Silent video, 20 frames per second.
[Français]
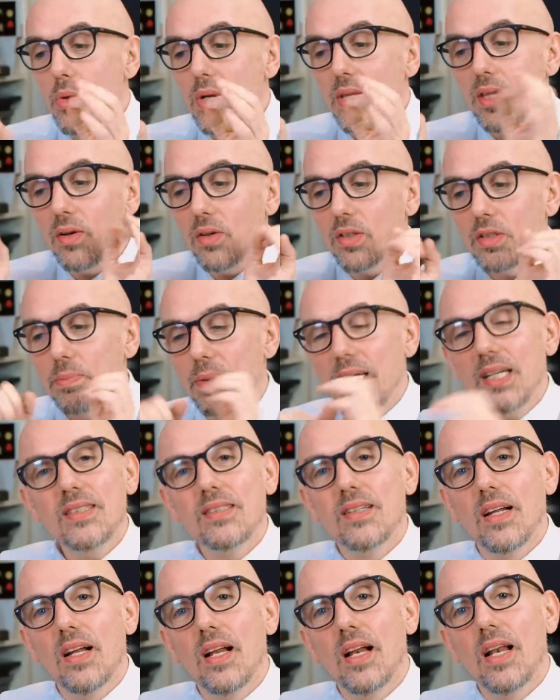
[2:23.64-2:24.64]
lui
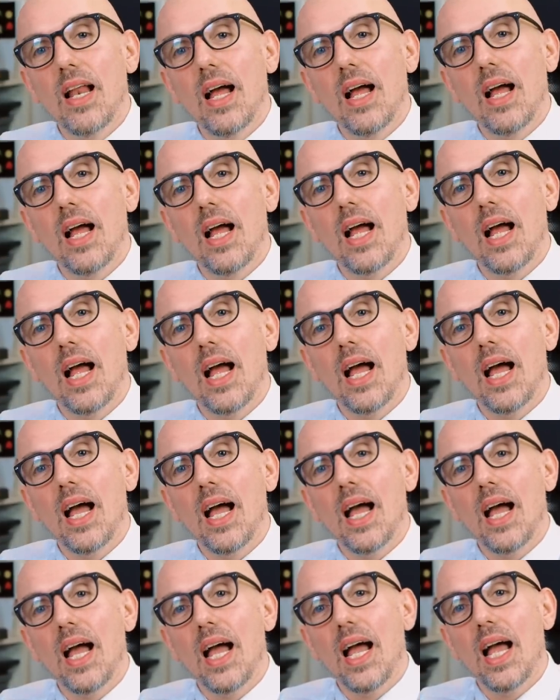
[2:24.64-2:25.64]
transpercent
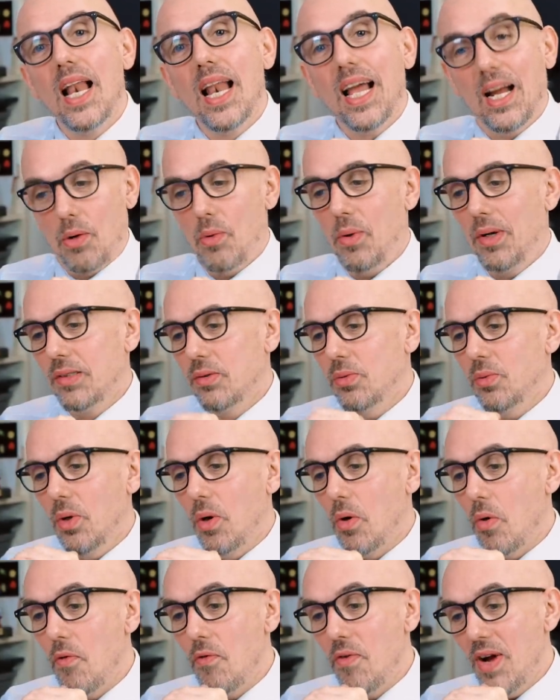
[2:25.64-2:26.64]
la, cloison euh,